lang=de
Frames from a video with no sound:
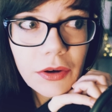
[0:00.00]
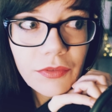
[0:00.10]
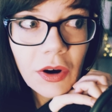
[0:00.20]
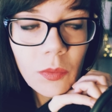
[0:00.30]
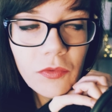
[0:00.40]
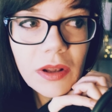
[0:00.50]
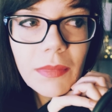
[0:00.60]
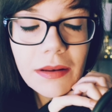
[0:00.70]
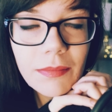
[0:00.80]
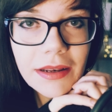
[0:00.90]
Und warum will
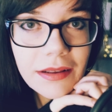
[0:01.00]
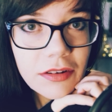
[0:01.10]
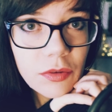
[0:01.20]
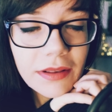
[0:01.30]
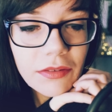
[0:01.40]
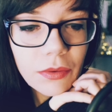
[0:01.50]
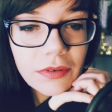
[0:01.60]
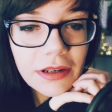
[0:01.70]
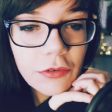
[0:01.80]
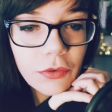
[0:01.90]
man in manchen
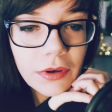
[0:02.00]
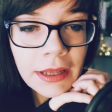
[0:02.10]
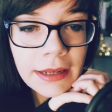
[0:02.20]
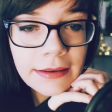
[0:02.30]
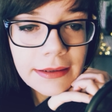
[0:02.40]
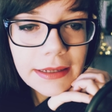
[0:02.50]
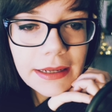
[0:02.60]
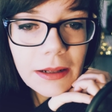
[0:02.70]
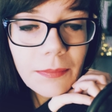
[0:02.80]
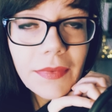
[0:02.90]
Situationen telefonieren?
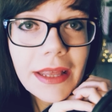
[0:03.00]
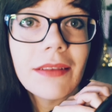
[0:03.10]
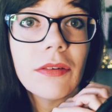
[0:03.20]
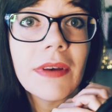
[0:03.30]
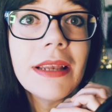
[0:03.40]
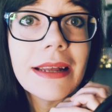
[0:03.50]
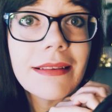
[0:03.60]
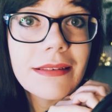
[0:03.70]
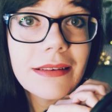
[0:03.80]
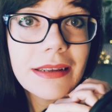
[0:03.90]
Naja, so also wenn ihr
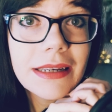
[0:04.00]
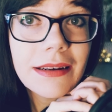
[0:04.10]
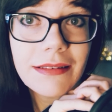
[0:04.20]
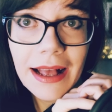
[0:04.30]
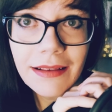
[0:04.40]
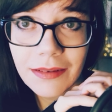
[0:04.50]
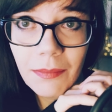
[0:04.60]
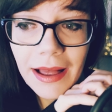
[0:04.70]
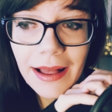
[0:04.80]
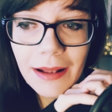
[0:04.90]
jetzt das erste
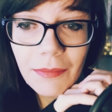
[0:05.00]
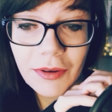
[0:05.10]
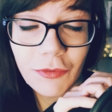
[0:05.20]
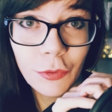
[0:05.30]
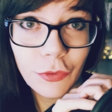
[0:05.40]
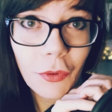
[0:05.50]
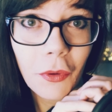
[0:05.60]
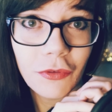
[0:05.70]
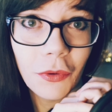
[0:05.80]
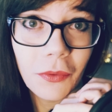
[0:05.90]
Mal mit dem
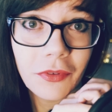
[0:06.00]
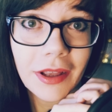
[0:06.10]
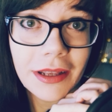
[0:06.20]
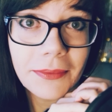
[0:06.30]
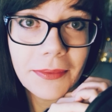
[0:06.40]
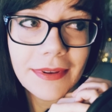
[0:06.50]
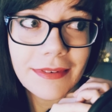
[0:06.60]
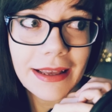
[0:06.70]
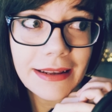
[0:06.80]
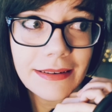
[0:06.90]
Flugzeug geflogen seid und ihr
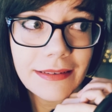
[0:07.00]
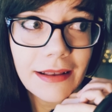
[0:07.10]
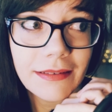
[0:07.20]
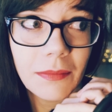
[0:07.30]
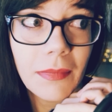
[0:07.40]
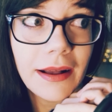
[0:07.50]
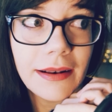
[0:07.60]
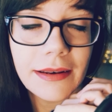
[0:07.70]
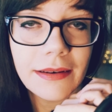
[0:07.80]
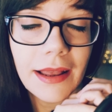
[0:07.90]
seid das erste
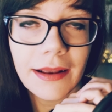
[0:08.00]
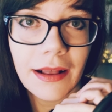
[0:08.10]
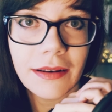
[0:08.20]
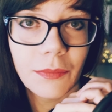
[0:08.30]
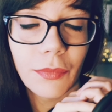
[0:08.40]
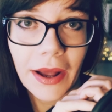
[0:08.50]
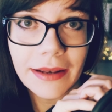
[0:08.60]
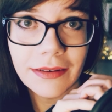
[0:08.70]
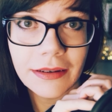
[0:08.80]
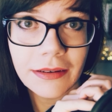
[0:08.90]
Mal in England, in
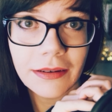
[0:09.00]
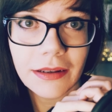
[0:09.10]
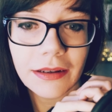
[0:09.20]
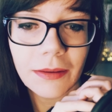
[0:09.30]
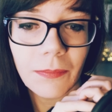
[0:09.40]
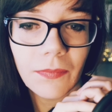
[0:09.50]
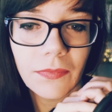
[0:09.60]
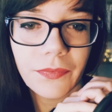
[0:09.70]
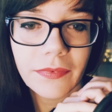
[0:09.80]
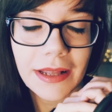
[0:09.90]
Brighton, ähm,
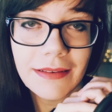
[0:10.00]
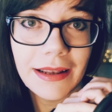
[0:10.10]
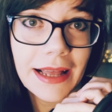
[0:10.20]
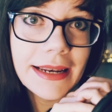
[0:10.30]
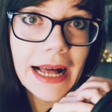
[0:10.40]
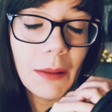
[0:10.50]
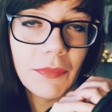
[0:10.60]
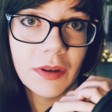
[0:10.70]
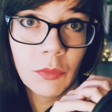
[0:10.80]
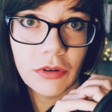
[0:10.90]
ganz allein
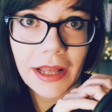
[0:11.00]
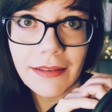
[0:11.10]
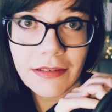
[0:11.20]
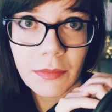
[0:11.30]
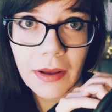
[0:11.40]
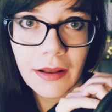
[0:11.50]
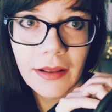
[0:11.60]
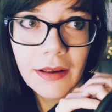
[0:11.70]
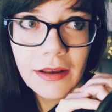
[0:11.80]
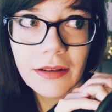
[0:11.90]
abends in einem Hotelzimmer,
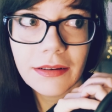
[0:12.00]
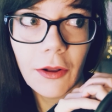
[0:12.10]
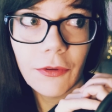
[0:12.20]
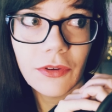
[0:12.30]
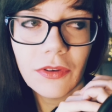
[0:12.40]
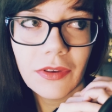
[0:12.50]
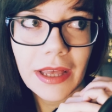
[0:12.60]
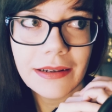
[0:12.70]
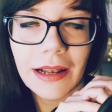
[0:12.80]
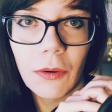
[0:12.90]
draußen ist es
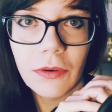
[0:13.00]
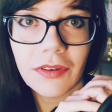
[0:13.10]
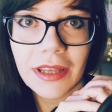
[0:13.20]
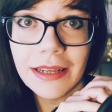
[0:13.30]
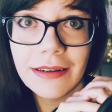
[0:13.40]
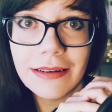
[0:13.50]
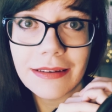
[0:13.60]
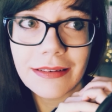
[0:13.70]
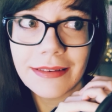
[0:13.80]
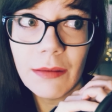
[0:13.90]
recht laut, es regnet,
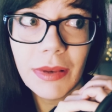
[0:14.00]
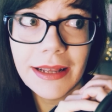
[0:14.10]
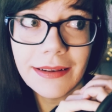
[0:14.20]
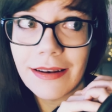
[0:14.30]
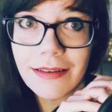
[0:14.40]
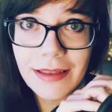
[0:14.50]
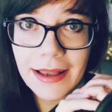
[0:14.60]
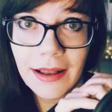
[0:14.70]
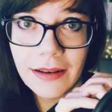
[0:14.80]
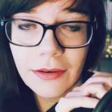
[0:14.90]
es ist nebelig, dann ist es
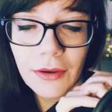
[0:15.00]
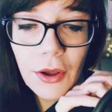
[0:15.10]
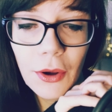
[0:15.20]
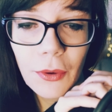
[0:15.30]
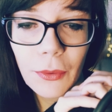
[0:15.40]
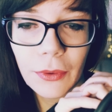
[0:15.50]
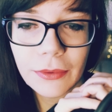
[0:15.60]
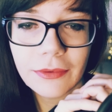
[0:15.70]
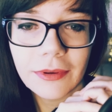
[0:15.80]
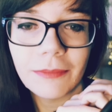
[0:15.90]
England
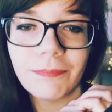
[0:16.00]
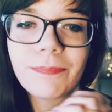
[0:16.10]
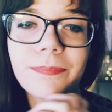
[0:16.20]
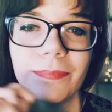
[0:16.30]
und ähm,